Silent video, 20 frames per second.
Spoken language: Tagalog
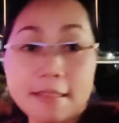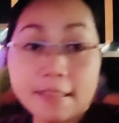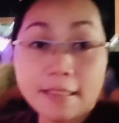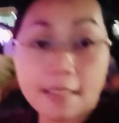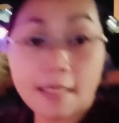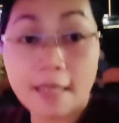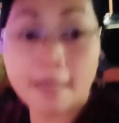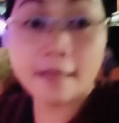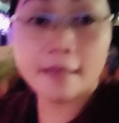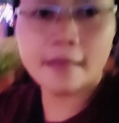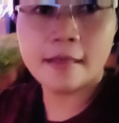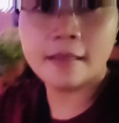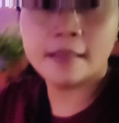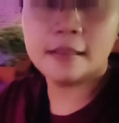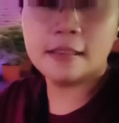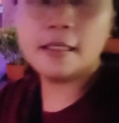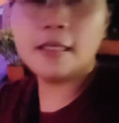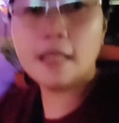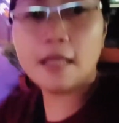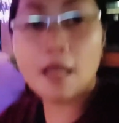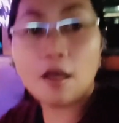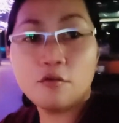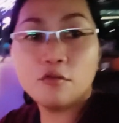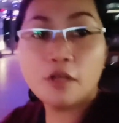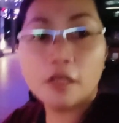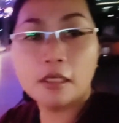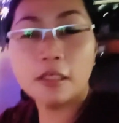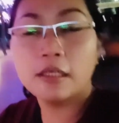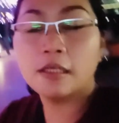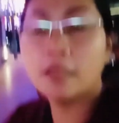nga, hindi ako
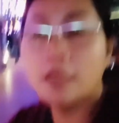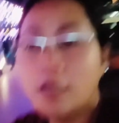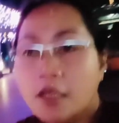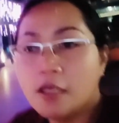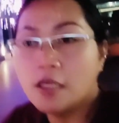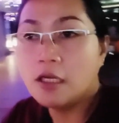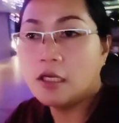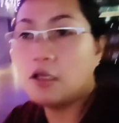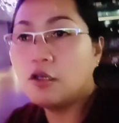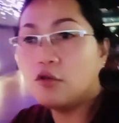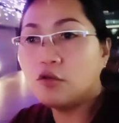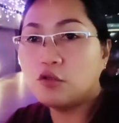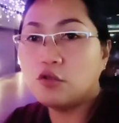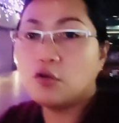nagluto